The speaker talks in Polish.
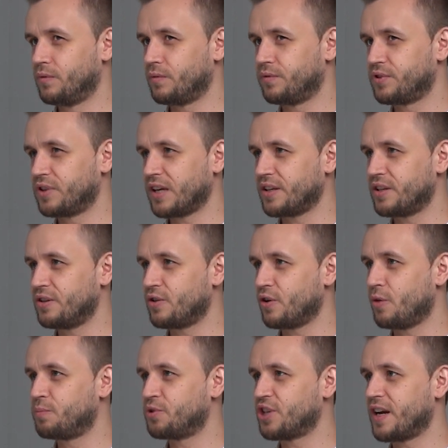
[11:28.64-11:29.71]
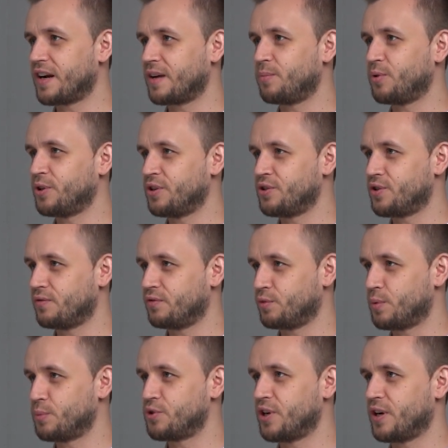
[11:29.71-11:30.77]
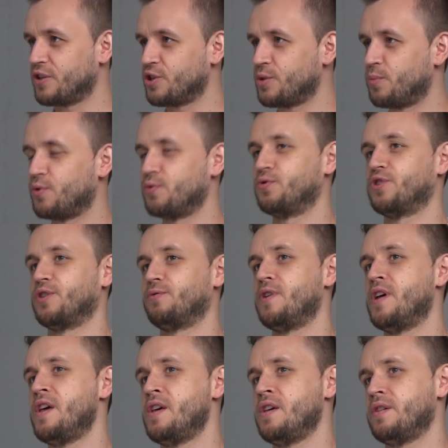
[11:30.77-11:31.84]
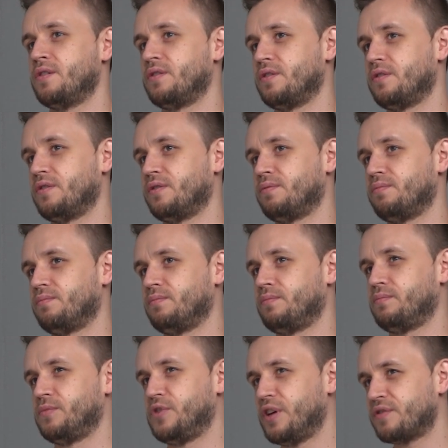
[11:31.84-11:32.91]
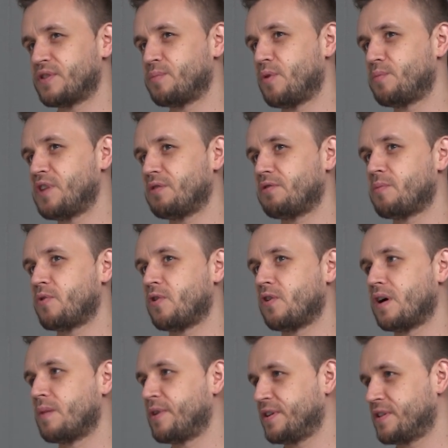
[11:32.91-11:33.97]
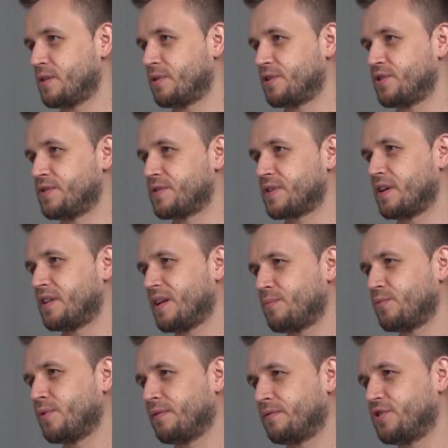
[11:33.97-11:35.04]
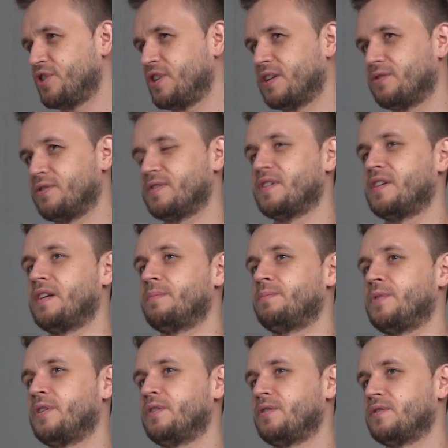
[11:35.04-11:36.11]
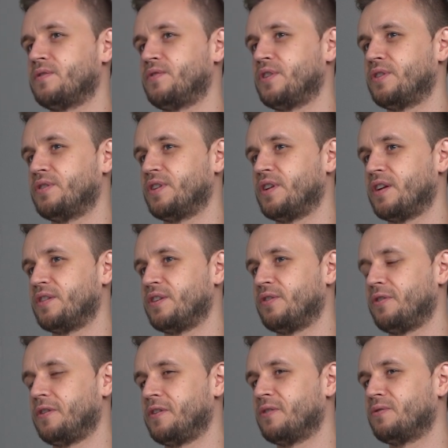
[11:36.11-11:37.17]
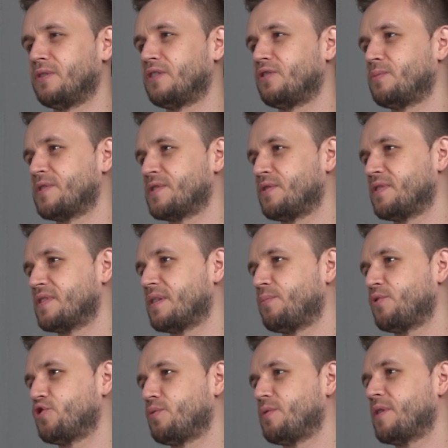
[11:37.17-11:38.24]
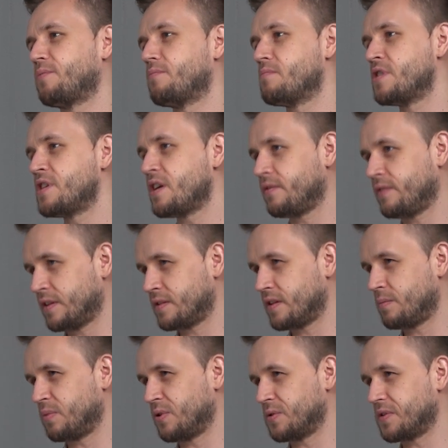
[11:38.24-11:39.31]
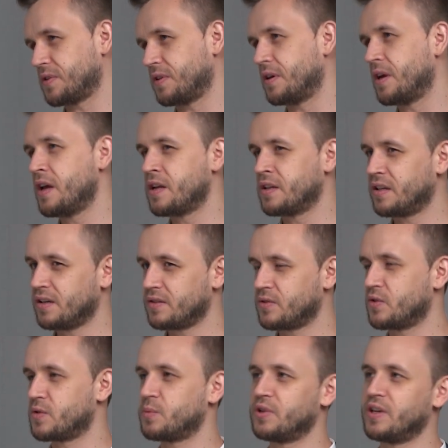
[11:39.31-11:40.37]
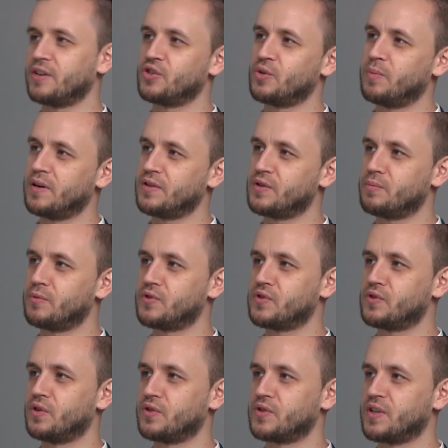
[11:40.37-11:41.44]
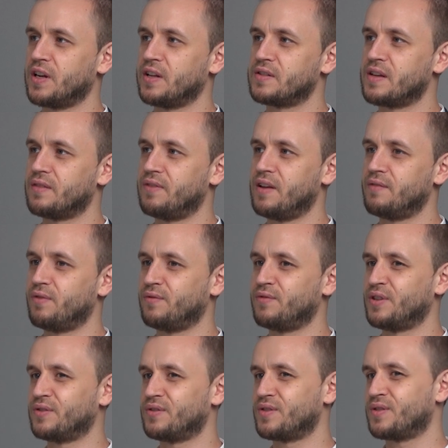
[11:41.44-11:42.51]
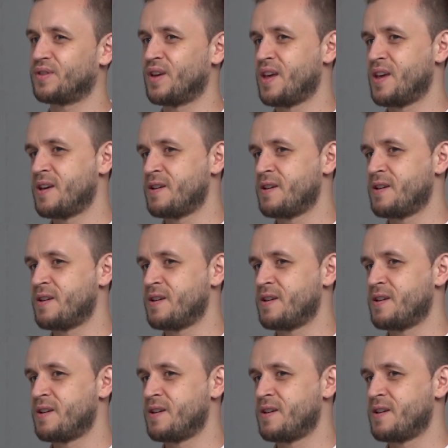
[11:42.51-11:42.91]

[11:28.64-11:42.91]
w takich obszarach pojęciowych bym się raczej poruszał. Y, nie wspomniałem o Ameryce Łacińskiej. Tam byłem w Chile, to jest najlepiej rozwinięty kraj tego regionu, natomiast on jest na poziomie mniej więcej Polski. Teraz gospodarczo bardzo mocno skręca w lewo, więc